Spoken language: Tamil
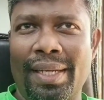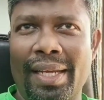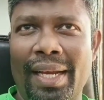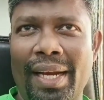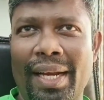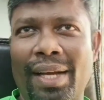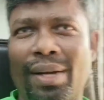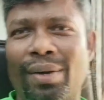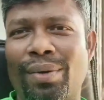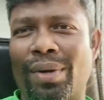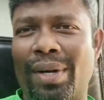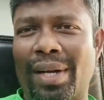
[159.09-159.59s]

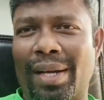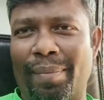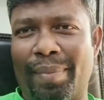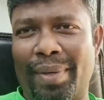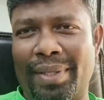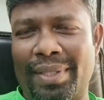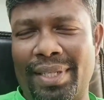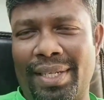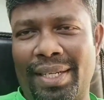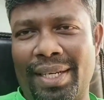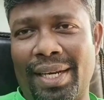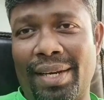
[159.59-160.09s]
எனக்குன்னு ஒரு
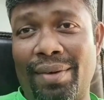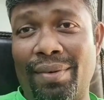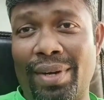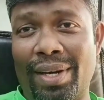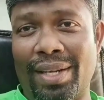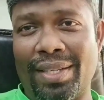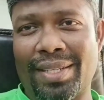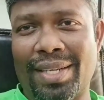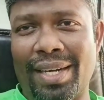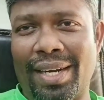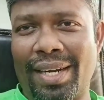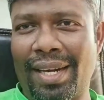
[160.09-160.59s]
கெப்பாசிட்டி இருக்குது இவ்வளோ
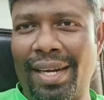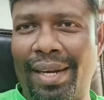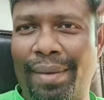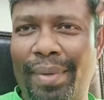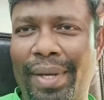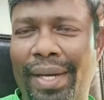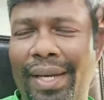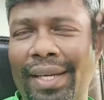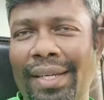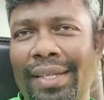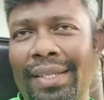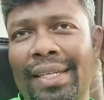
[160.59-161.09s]
ரிஸ்க் எடுக்கலாம்
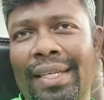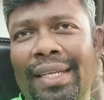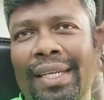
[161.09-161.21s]
அப்படின்னா